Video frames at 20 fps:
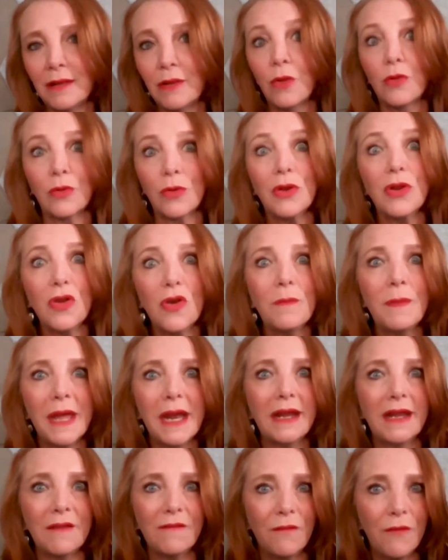lo creó
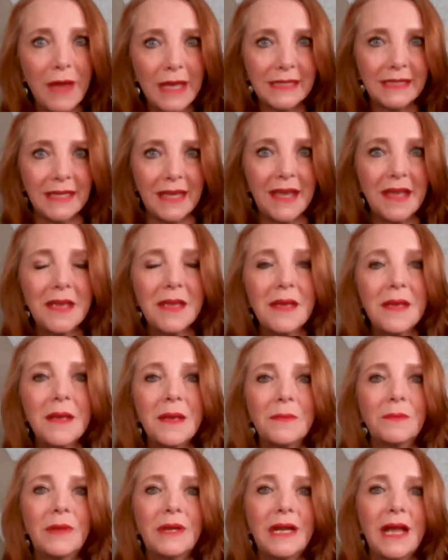para que fuese,
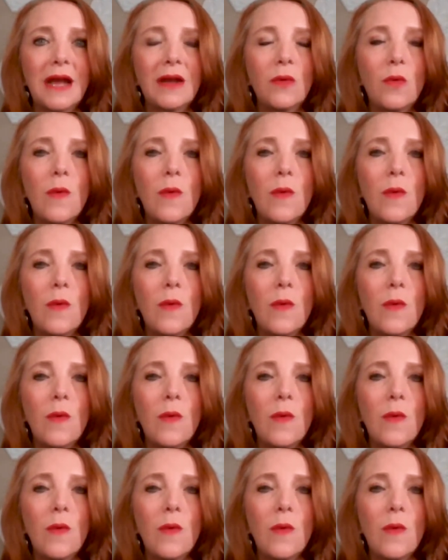¿verdad?